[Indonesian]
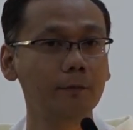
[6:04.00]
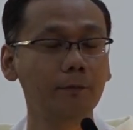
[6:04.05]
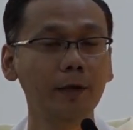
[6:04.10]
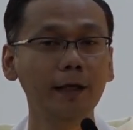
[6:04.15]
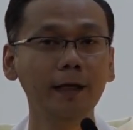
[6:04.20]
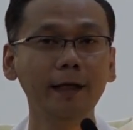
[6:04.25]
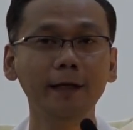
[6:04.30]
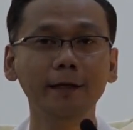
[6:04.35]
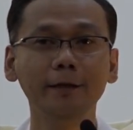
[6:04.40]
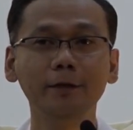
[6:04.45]

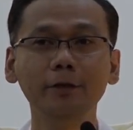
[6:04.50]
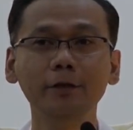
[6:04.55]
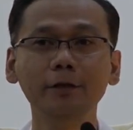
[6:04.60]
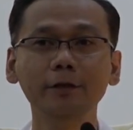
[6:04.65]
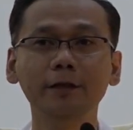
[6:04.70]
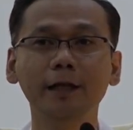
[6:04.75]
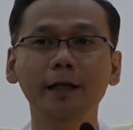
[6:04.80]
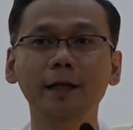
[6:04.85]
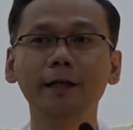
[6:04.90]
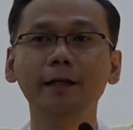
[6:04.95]
Mengandung
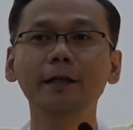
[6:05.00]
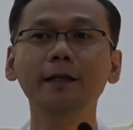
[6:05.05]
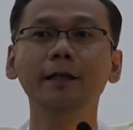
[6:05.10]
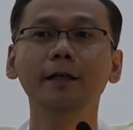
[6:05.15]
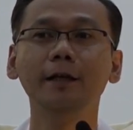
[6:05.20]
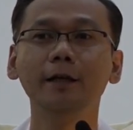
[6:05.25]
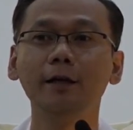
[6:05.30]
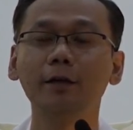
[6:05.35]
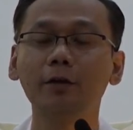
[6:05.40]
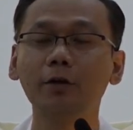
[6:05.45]
dari
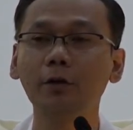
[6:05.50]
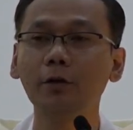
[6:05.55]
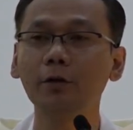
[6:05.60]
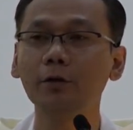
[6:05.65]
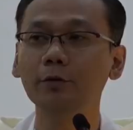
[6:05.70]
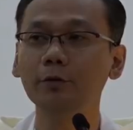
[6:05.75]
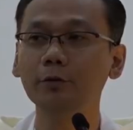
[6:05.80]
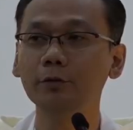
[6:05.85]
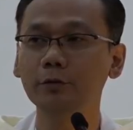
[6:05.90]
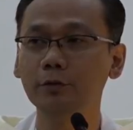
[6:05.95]
Roh
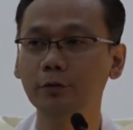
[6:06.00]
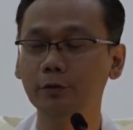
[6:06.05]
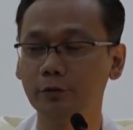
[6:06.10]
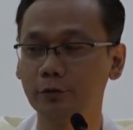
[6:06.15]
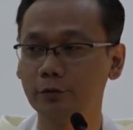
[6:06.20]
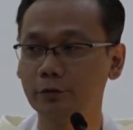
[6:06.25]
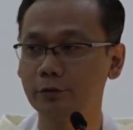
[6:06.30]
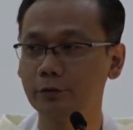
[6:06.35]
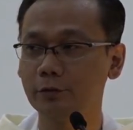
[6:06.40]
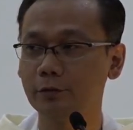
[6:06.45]

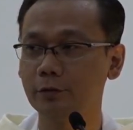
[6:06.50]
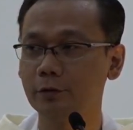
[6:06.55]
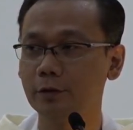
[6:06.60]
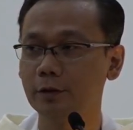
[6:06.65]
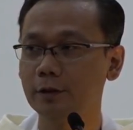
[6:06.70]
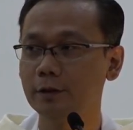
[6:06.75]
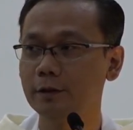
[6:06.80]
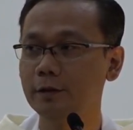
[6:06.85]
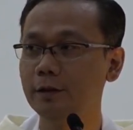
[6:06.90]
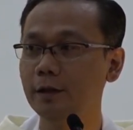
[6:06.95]
Kudus
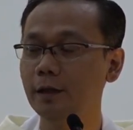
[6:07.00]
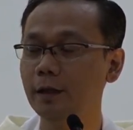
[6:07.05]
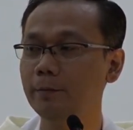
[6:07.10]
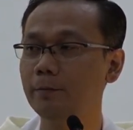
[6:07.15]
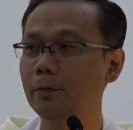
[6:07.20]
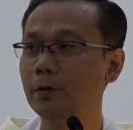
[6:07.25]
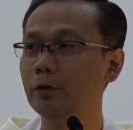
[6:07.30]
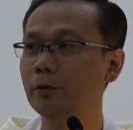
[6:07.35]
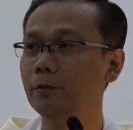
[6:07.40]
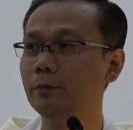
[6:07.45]
dia
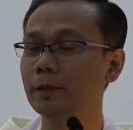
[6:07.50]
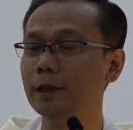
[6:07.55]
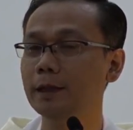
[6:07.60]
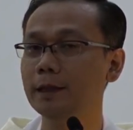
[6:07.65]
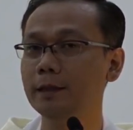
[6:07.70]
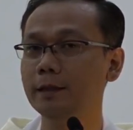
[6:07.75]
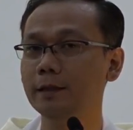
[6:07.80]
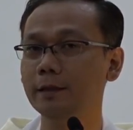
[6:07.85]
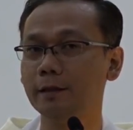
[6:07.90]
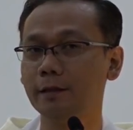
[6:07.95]
belum
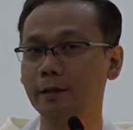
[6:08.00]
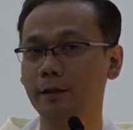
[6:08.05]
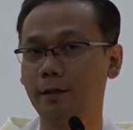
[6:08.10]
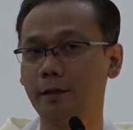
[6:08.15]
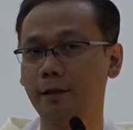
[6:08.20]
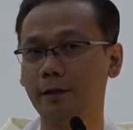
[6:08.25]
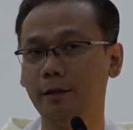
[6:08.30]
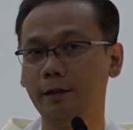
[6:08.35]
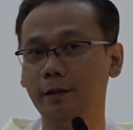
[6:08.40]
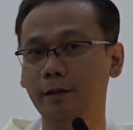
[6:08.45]

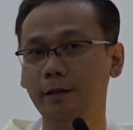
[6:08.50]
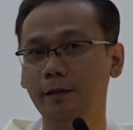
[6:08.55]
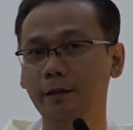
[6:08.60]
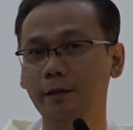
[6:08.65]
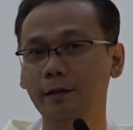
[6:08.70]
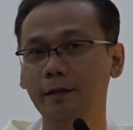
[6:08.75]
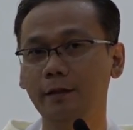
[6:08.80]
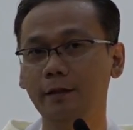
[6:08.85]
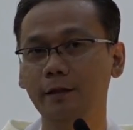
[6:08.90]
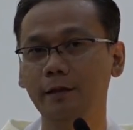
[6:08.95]
menikah
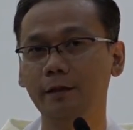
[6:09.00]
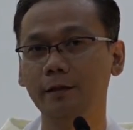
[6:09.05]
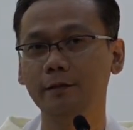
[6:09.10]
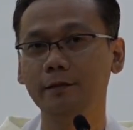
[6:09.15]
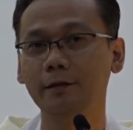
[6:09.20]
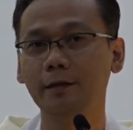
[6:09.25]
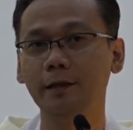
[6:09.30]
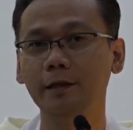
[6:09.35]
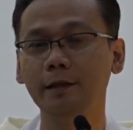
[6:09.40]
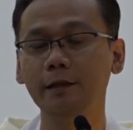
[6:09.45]

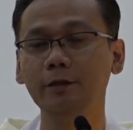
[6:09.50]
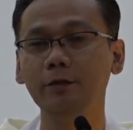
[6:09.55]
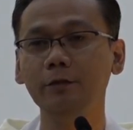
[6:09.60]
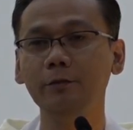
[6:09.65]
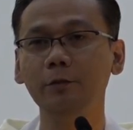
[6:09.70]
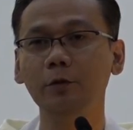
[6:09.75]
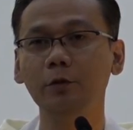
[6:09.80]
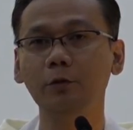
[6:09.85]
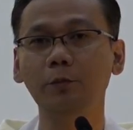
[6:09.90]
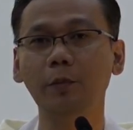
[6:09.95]
dan itu
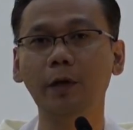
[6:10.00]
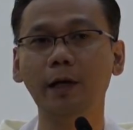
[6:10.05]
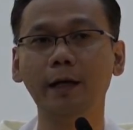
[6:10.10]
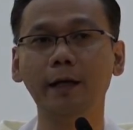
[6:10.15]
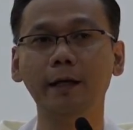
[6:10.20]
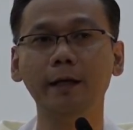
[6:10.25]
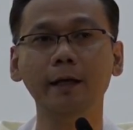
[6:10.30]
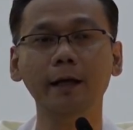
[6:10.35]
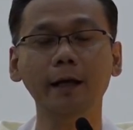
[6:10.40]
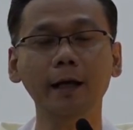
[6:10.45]

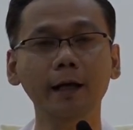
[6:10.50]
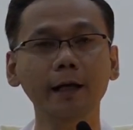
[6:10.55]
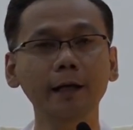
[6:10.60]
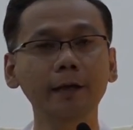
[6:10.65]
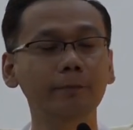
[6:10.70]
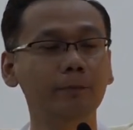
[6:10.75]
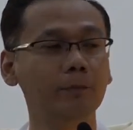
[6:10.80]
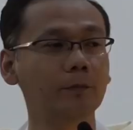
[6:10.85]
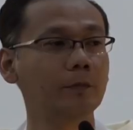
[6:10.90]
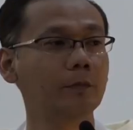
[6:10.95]
merupakan
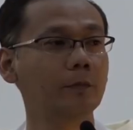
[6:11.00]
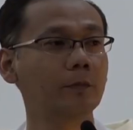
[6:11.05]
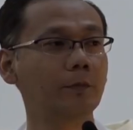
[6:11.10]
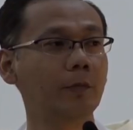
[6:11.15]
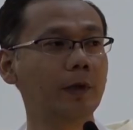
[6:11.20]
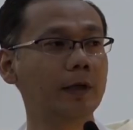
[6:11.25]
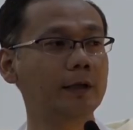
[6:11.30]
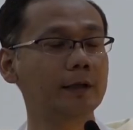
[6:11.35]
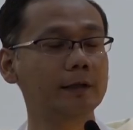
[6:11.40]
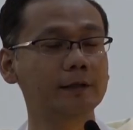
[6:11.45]
aib
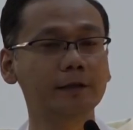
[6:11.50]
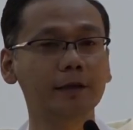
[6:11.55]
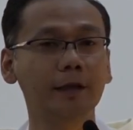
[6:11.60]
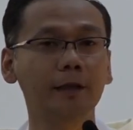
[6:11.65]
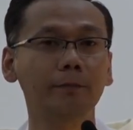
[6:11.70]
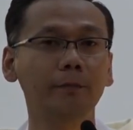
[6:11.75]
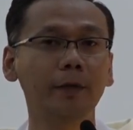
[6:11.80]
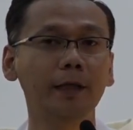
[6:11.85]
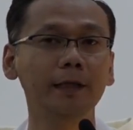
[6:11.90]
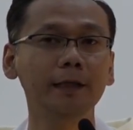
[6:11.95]
pada
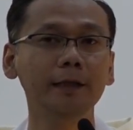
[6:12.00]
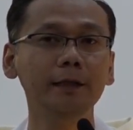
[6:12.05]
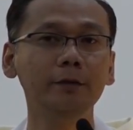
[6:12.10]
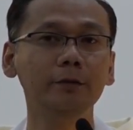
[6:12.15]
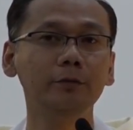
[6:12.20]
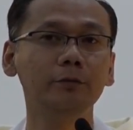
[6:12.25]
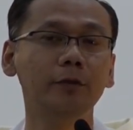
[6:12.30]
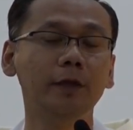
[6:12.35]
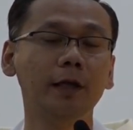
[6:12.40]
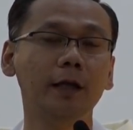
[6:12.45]
zaman
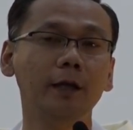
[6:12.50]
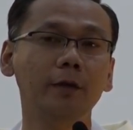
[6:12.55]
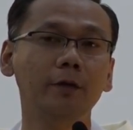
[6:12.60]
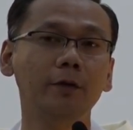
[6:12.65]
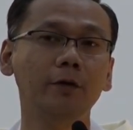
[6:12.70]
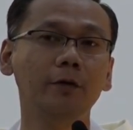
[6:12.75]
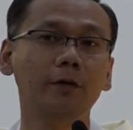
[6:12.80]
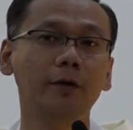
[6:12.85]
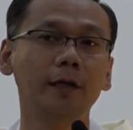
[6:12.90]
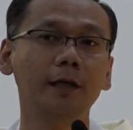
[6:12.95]
itu
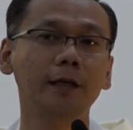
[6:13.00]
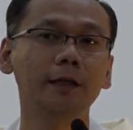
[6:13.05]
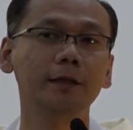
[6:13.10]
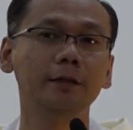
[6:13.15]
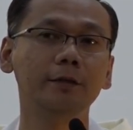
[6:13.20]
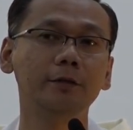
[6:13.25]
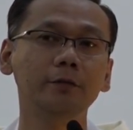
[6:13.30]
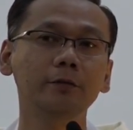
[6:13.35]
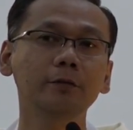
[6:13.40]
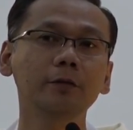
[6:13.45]
kalau orang
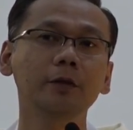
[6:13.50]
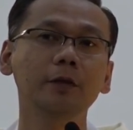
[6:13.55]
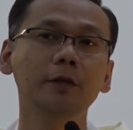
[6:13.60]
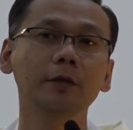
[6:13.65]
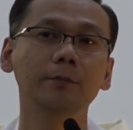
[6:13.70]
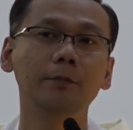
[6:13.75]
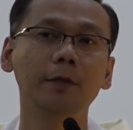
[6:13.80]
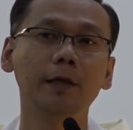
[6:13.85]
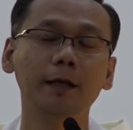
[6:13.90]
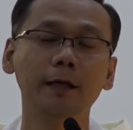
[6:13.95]
itu
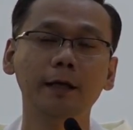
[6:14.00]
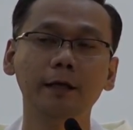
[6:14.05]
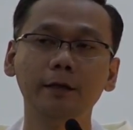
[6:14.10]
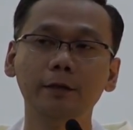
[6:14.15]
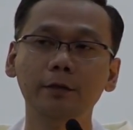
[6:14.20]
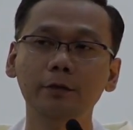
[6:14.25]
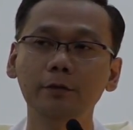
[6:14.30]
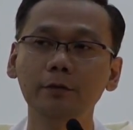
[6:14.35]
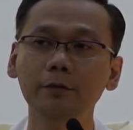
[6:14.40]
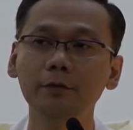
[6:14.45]

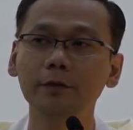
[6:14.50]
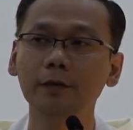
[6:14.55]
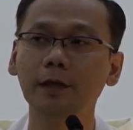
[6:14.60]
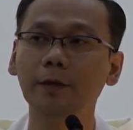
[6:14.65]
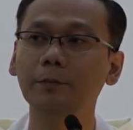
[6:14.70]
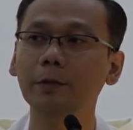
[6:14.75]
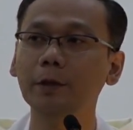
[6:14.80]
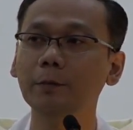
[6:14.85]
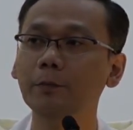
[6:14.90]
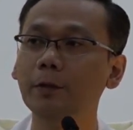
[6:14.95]
mengandung
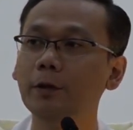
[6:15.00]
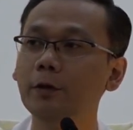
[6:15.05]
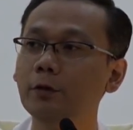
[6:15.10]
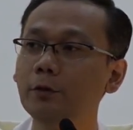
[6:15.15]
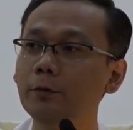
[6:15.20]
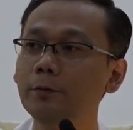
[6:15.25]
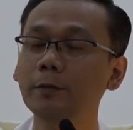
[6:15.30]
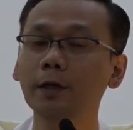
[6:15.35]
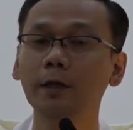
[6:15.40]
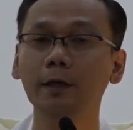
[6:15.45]
tapi
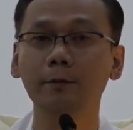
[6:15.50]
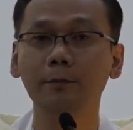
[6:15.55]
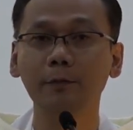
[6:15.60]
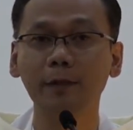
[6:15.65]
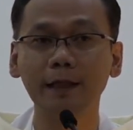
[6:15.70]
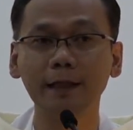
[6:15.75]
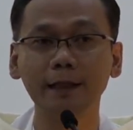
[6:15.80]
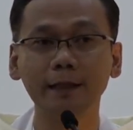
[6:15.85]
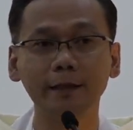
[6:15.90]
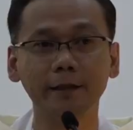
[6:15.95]
belum
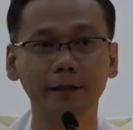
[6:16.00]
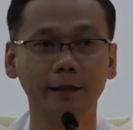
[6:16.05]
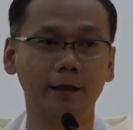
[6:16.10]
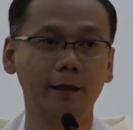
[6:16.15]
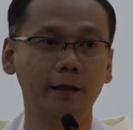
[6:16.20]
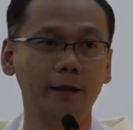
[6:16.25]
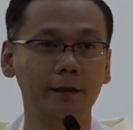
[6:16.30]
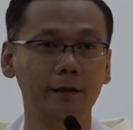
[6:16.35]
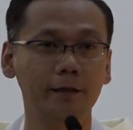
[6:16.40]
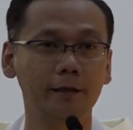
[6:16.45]

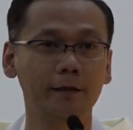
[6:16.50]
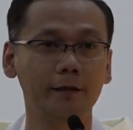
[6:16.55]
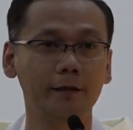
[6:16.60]
menikah.